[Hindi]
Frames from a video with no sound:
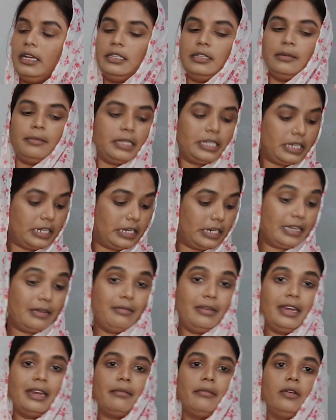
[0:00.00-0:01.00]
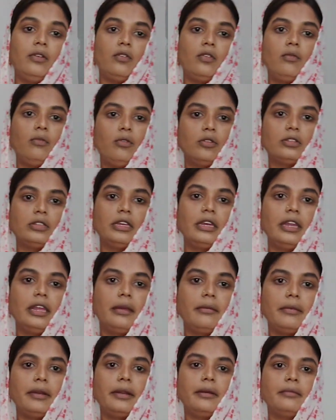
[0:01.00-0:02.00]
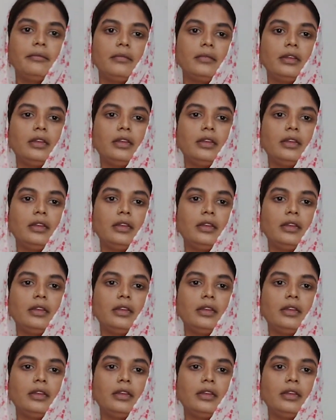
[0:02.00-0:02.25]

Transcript: है सफ़ेद कलर की बैग में और बहुत सारी है मैडम